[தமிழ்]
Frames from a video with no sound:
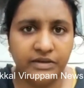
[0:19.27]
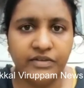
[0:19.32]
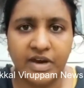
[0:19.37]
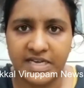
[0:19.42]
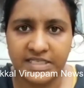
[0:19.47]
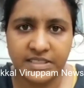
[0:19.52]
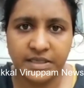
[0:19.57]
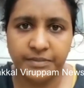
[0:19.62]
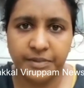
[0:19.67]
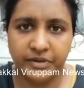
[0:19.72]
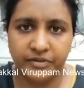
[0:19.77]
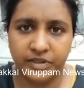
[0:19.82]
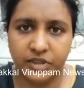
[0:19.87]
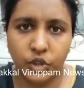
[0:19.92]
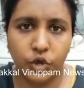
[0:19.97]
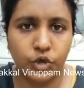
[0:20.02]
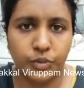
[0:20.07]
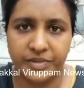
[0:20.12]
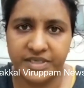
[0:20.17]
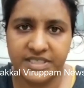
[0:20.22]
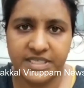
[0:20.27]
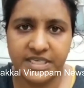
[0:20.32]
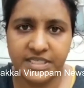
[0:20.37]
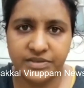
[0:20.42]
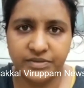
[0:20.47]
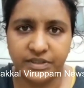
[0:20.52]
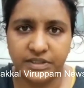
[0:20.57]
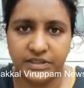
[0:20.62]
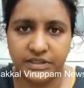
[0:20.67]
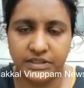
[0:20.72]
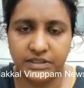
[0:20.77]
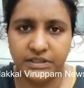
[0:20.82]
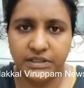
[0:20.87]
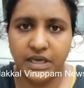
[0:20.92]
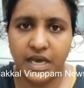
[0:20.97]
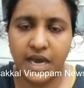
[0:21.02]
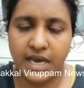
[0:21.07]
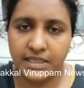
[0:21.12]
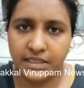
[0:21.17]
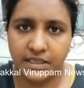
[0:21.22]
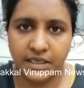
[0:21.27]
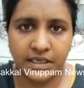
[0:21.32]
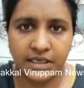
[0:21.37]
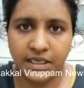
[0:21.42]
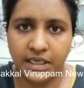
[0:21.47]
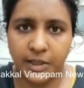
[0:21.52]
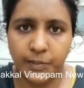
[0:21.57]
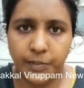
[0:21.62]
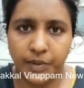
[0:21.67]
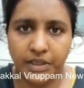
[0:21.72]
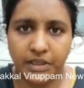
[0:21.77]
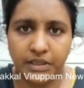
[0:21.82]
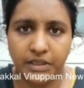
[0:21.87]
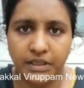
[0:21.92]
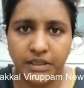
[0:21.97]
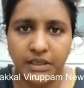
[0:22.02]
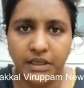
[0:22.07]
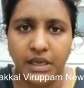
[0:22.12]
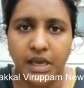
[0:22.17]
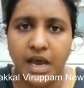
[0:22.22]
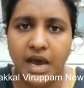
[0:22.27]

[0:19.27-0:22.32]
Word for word: வாட்ஸ்அப்பில் வந்து ஒரு மெசேஜ் வந்தது அதை நான் கிளிக் பண்ணேன்